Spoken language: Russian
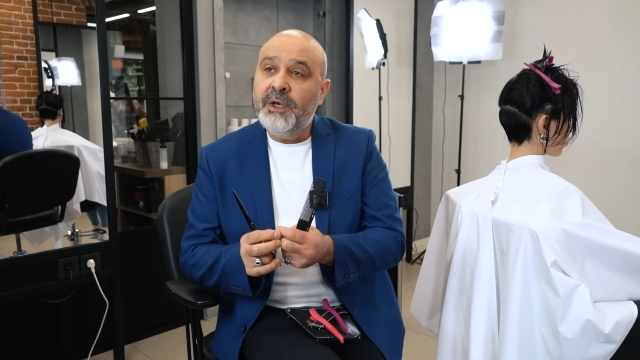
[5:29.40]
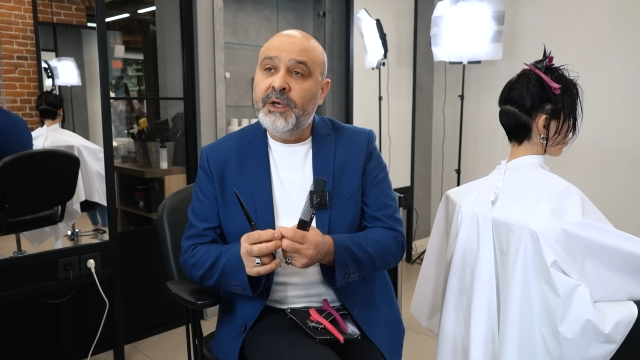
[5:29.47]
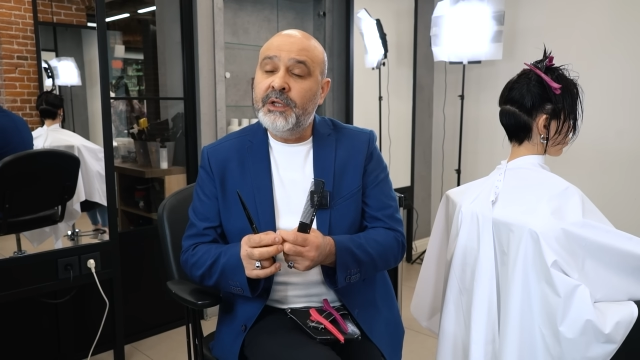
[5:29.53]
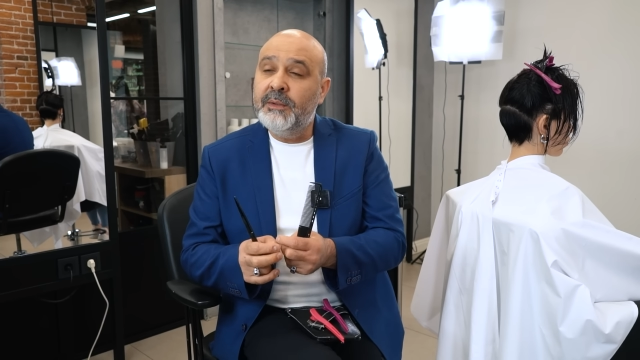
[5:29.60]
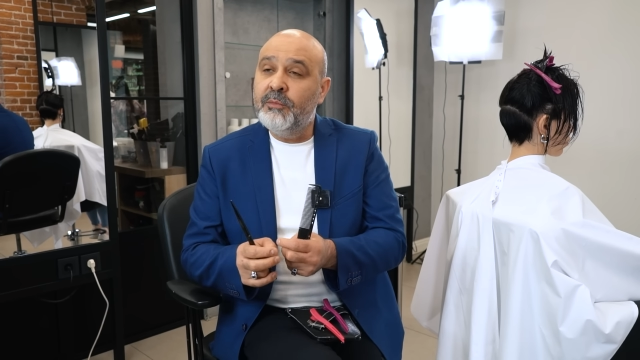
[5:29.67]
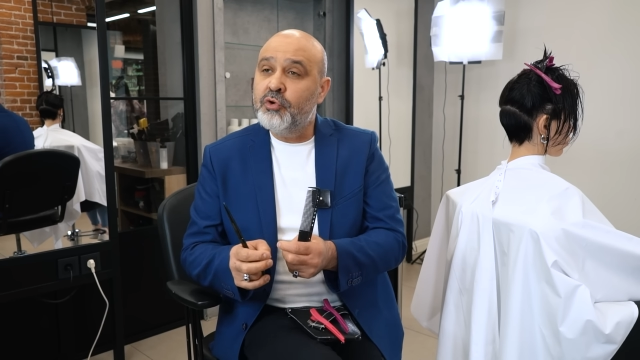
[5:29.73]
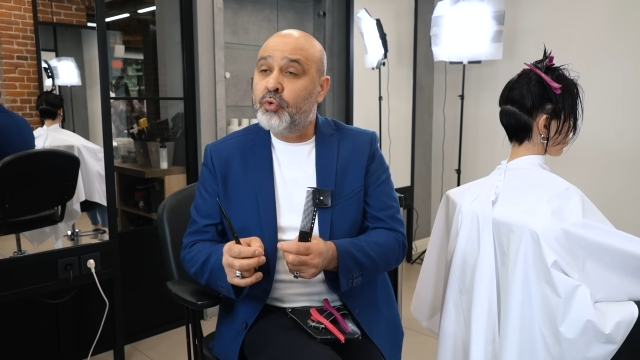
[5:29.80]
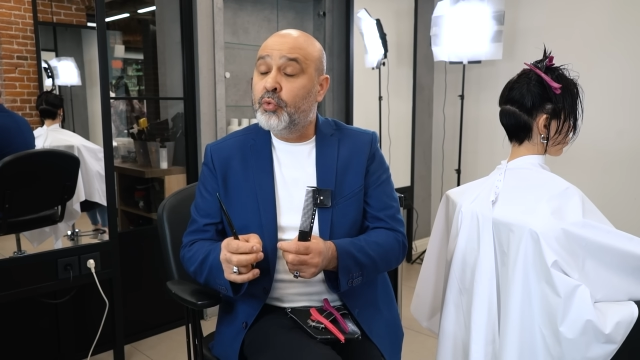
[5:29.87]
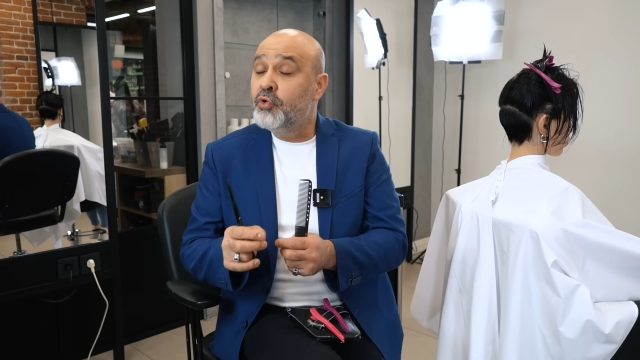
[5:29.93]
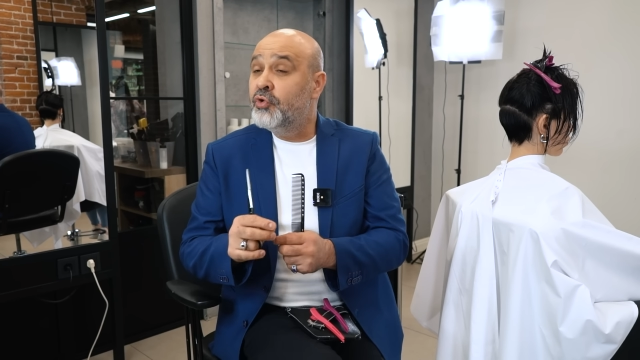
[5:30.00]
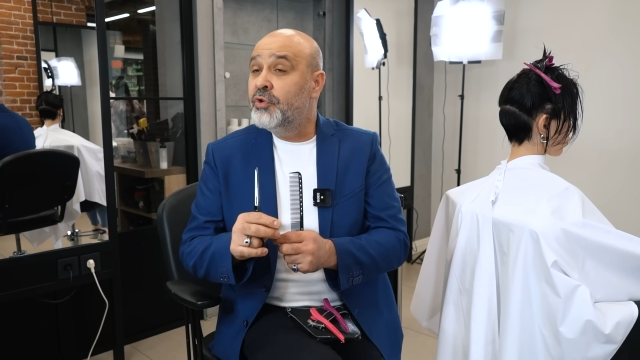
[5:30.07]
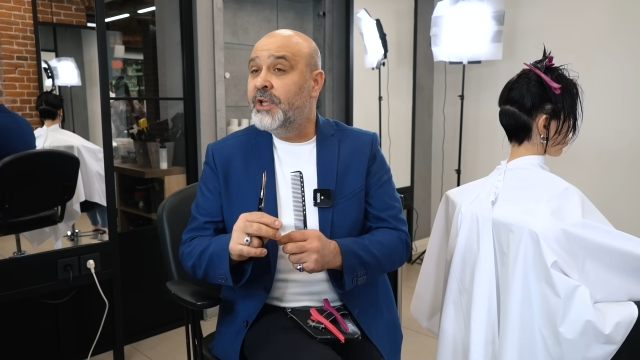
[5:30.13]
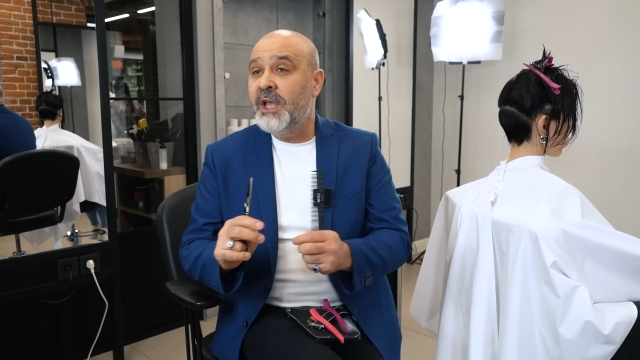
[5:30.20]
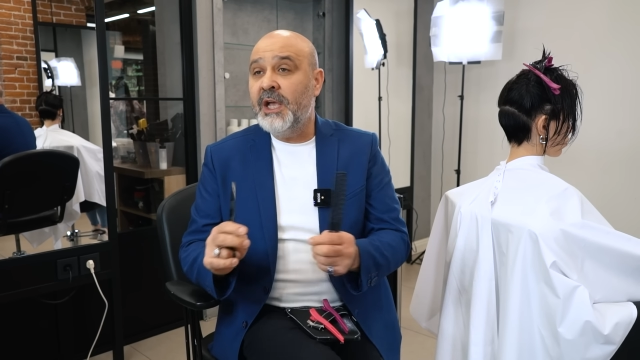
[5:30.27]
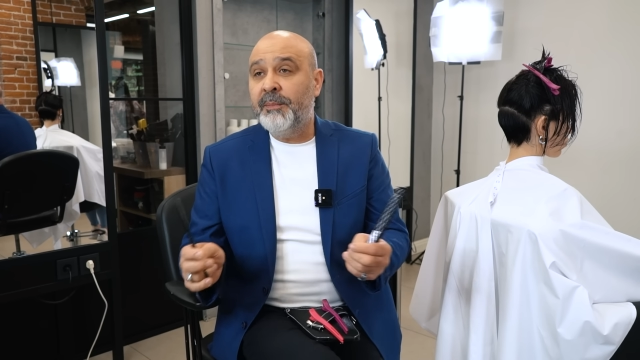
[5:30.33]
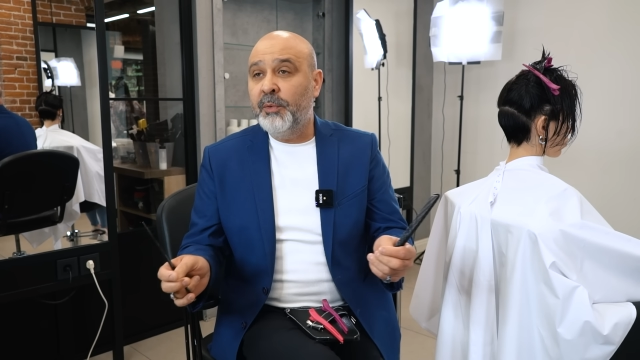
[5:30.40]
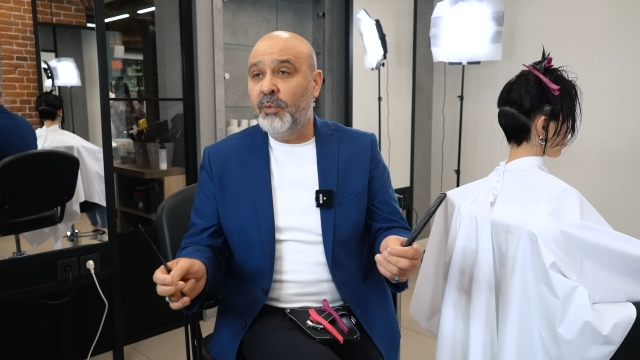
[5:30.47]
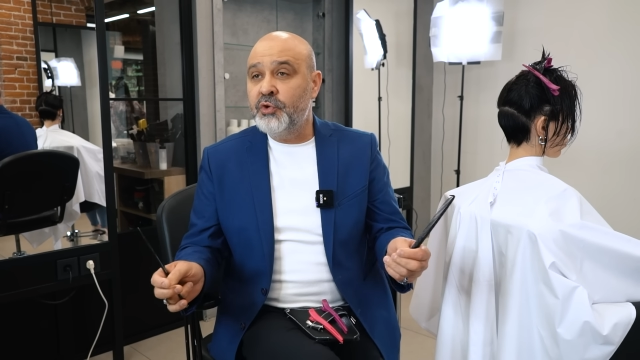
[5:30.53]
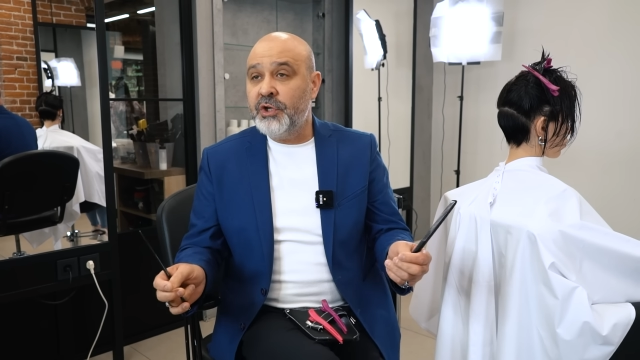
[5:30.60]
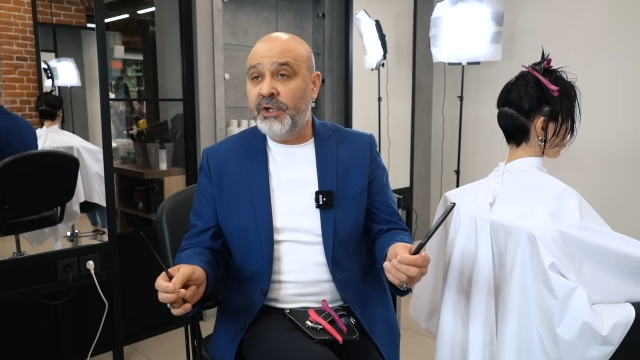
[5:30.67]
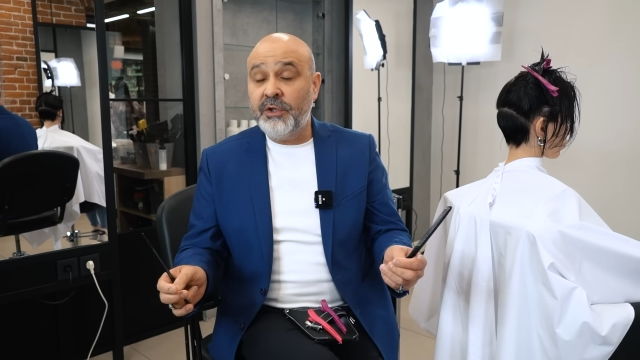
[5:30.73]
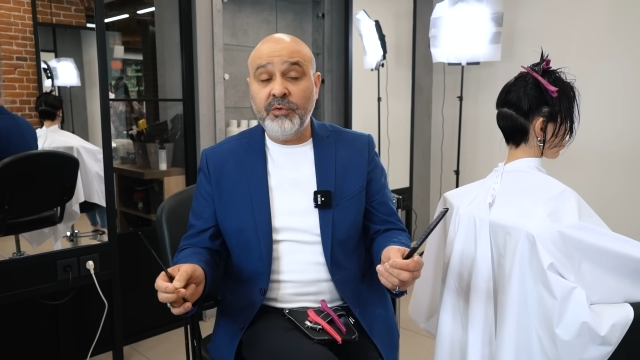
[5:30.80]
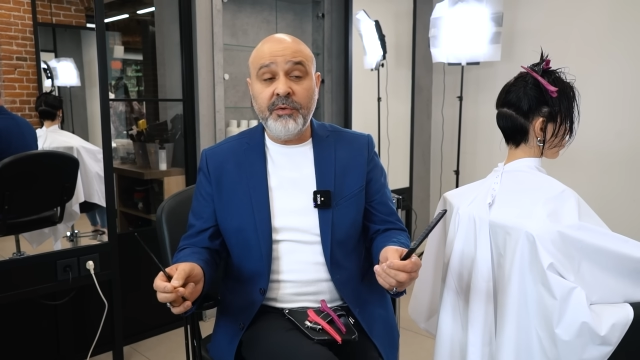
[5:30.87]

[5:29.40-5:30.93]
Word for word: И ты будешь кучу денег получать,